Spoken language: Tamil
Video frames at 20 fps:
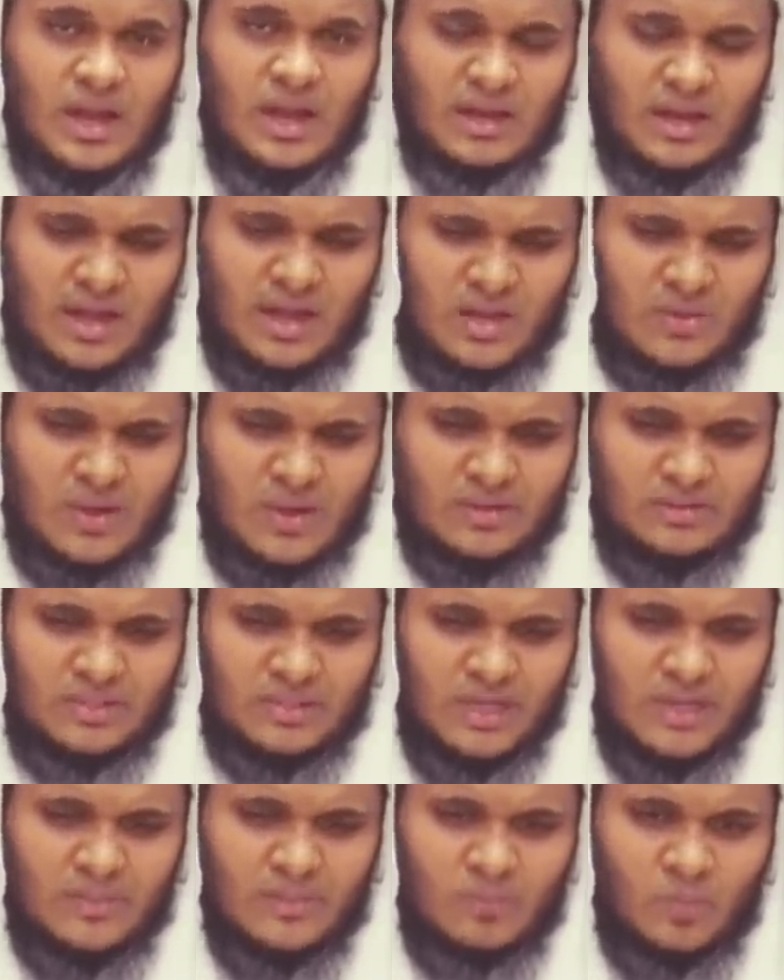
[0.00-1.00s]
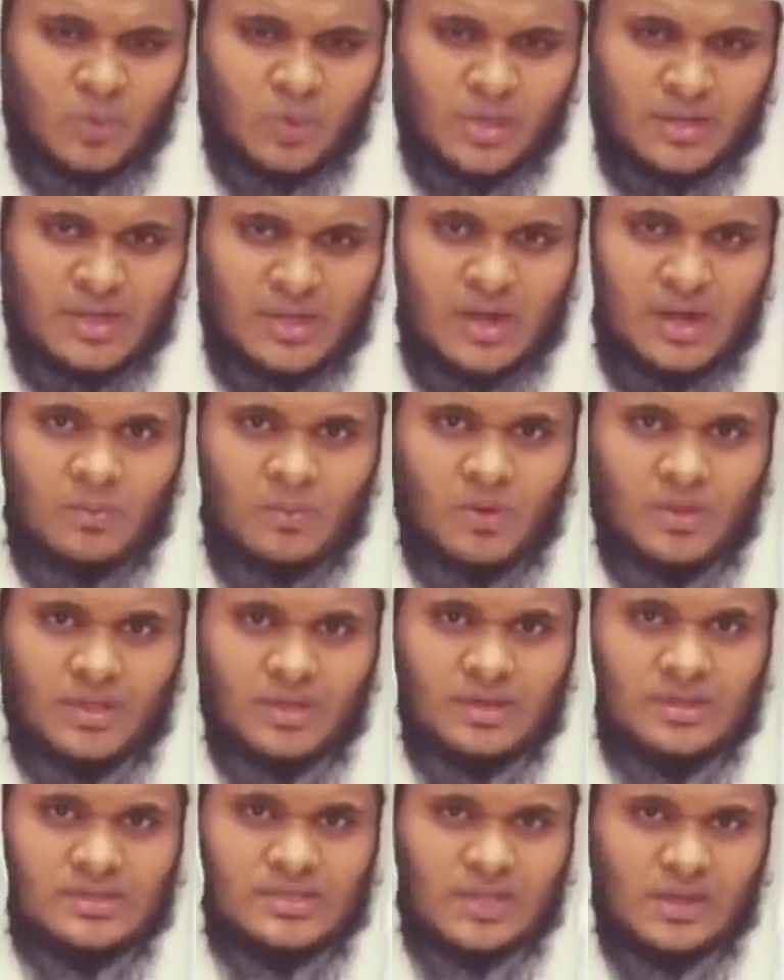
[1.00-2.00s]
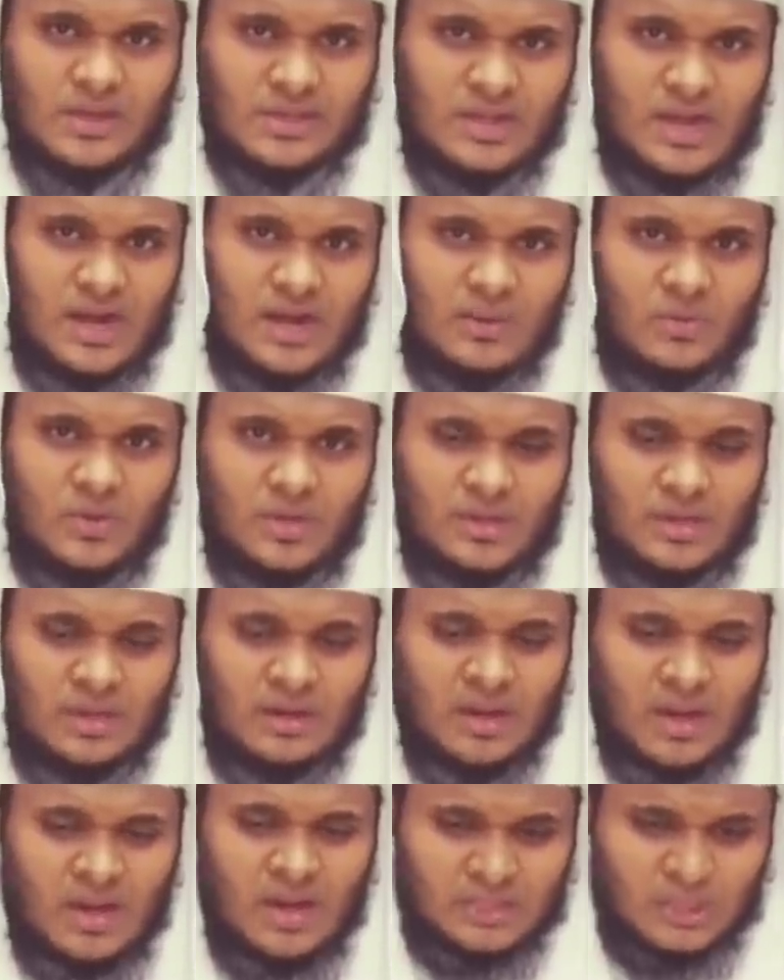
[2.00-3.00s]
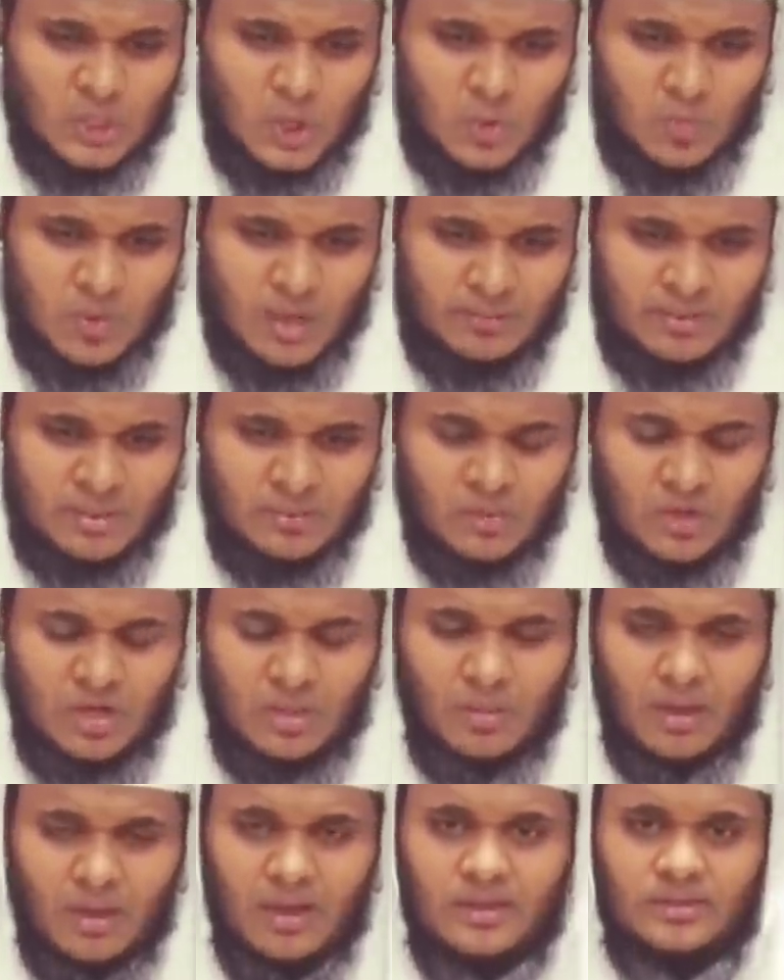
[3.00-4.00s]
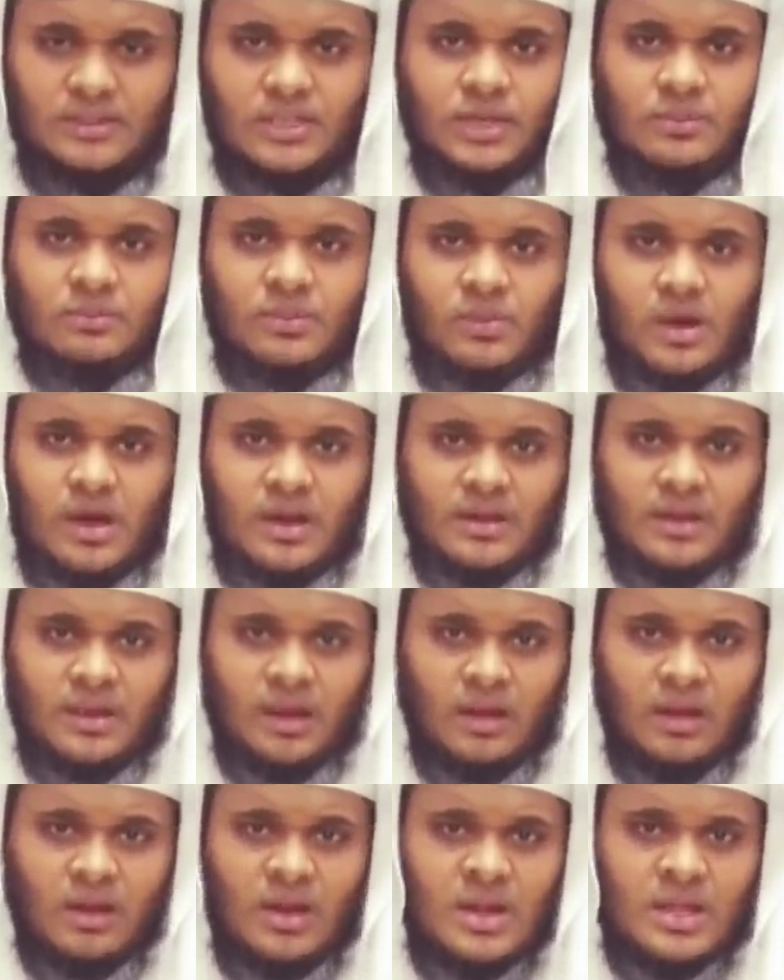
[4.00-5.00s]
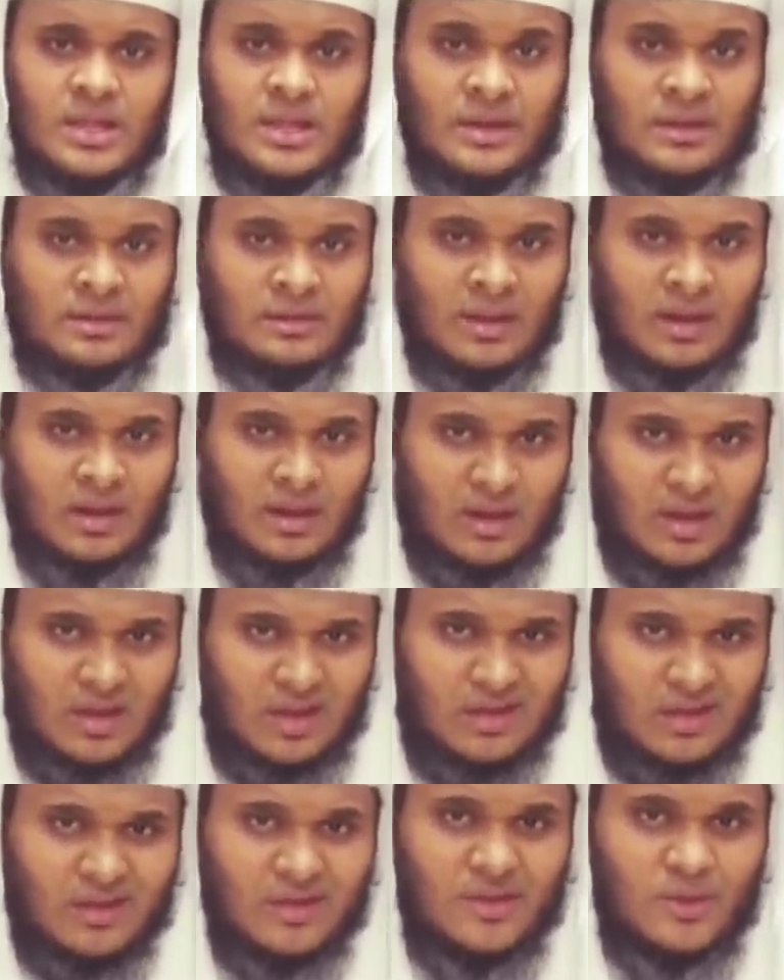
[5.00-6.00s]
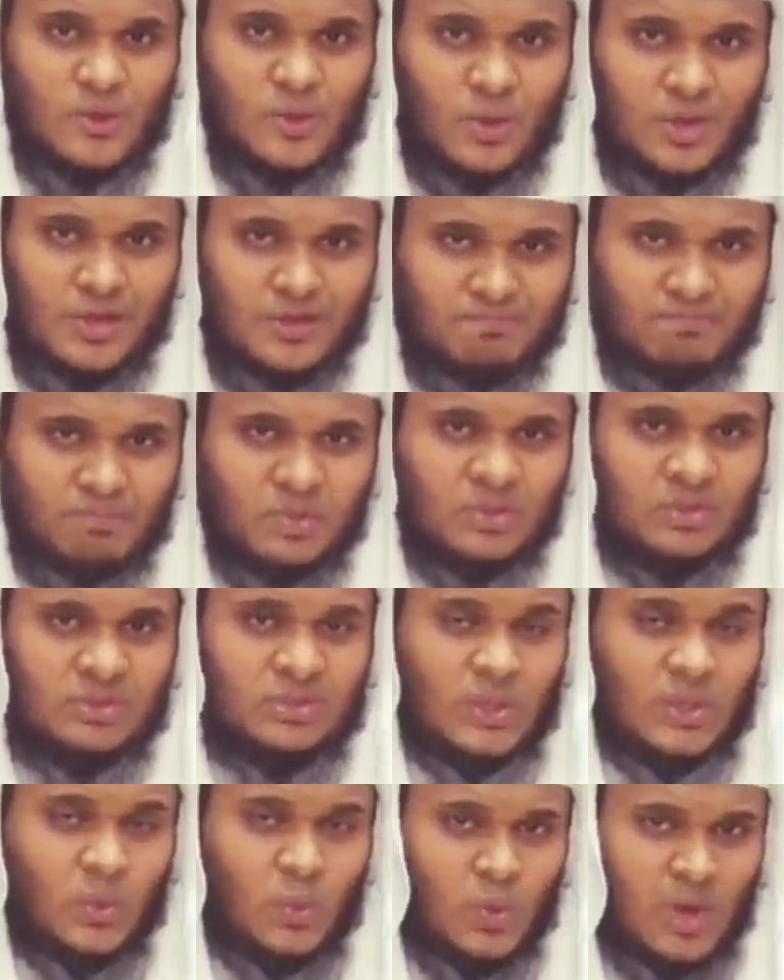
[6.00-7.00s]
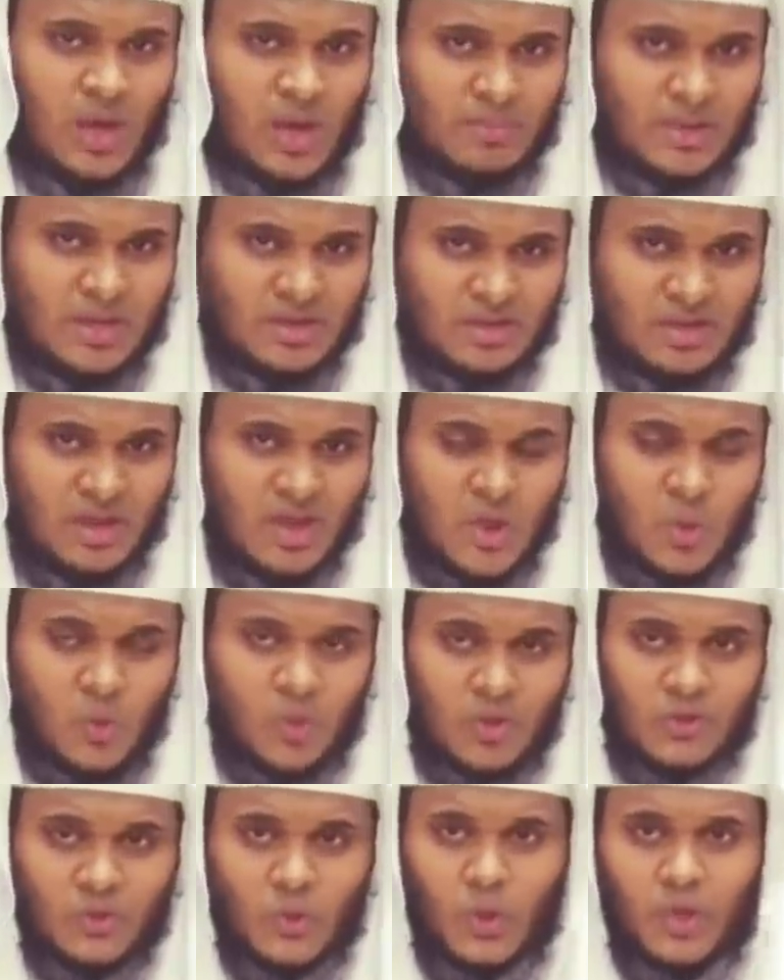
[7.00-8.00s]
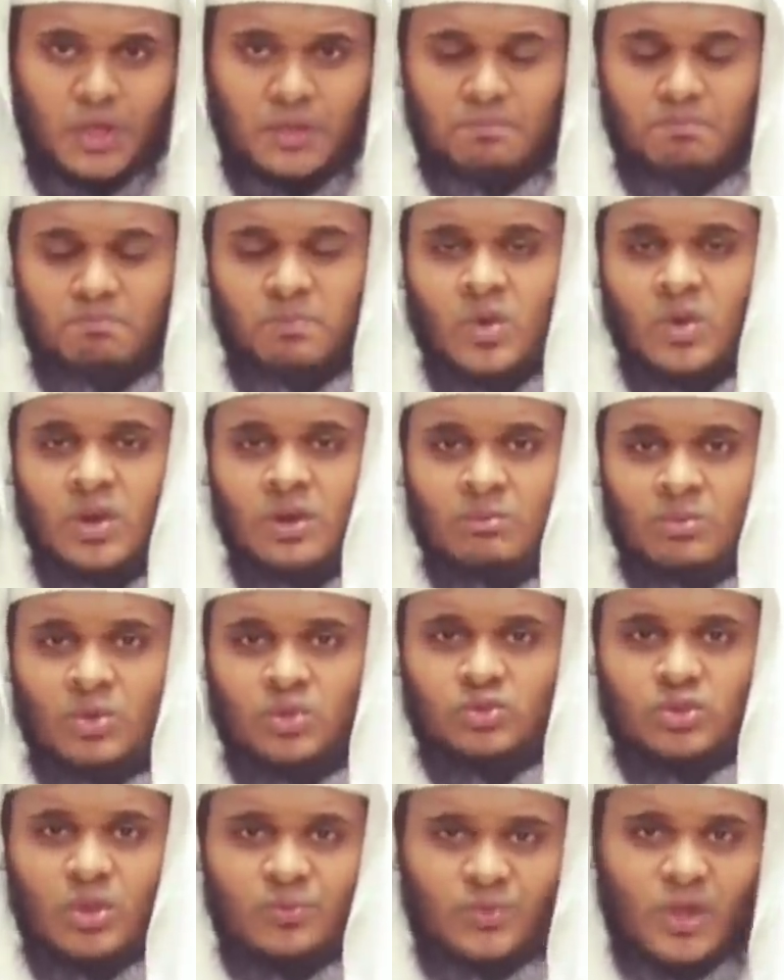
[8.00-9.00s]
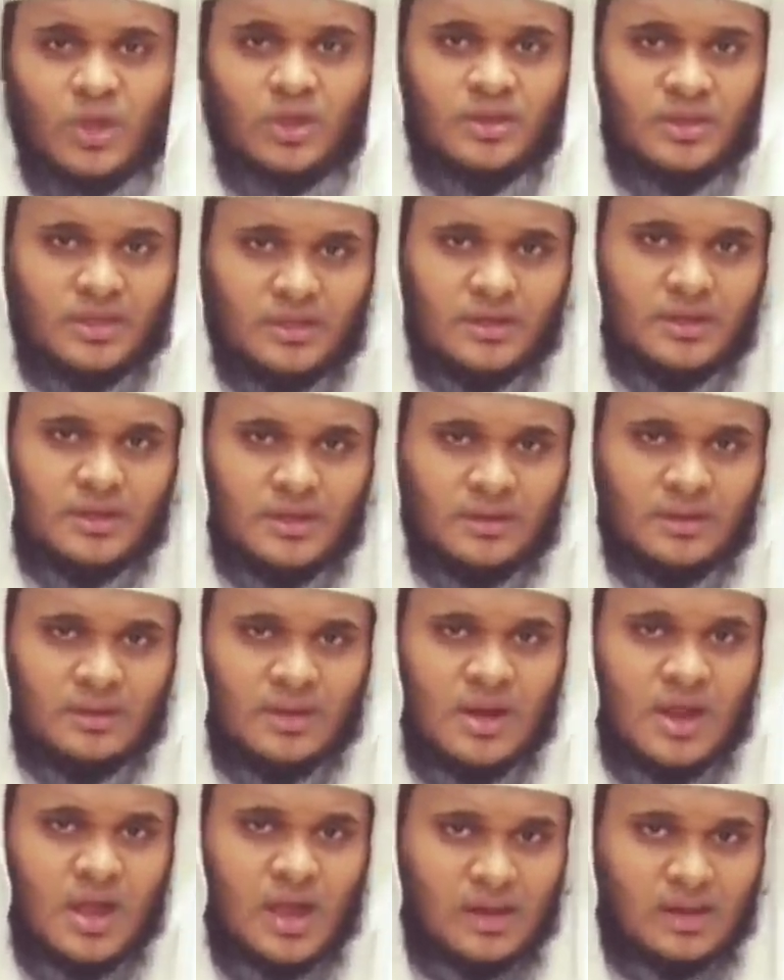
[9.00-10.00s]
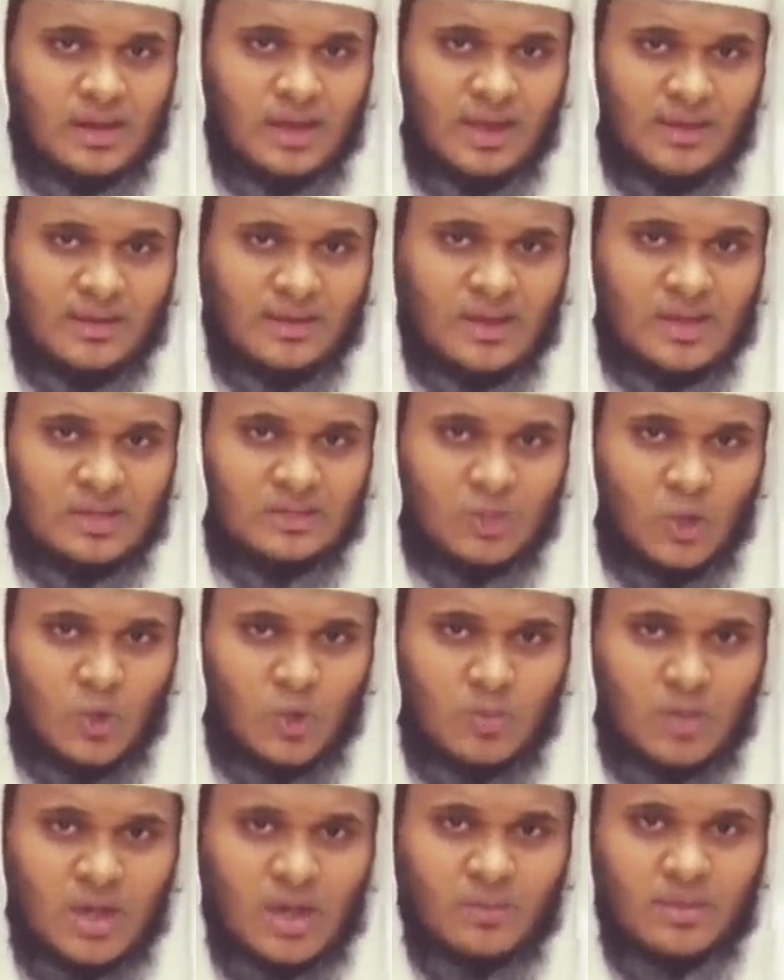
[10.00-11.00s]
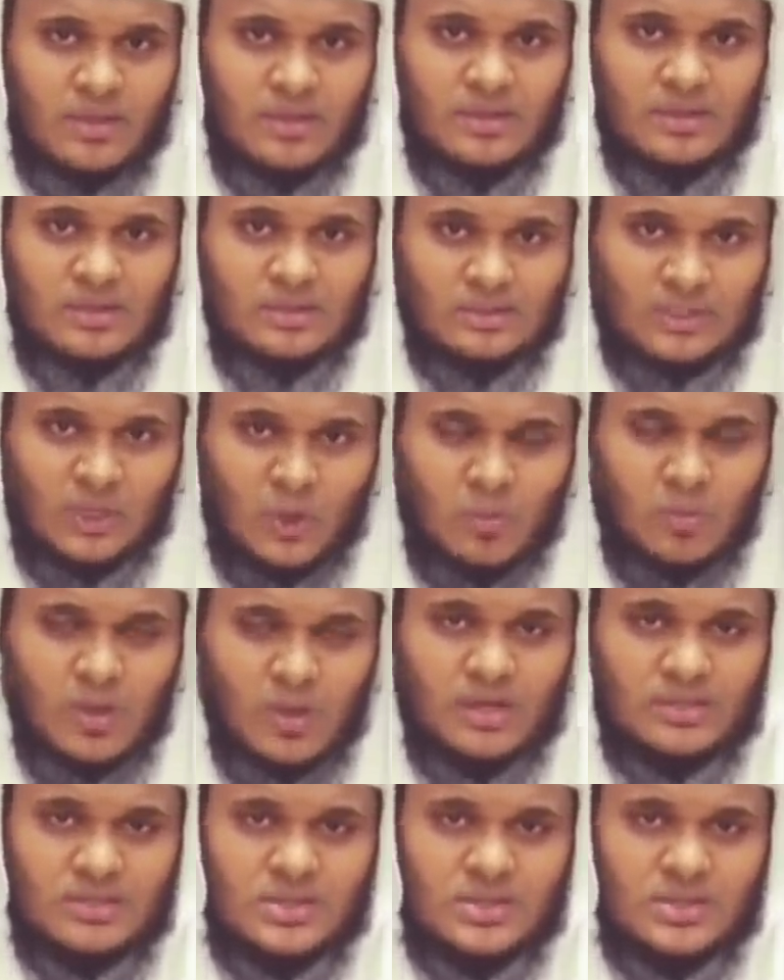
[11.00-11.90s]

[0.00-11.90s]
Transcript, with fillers: அல்லாஹுடத்திலே முறையான முறையில் சரியான முறையில் தௌபாவின் மூலமாக திரும்பி வாருங்கள் இன்னல்லாஹ் யுஹிப்பு தௌவாபின் வ யுஹிப்புல் முத்தஹிரின் அல்லாஹ் தௌபாவை தௌபா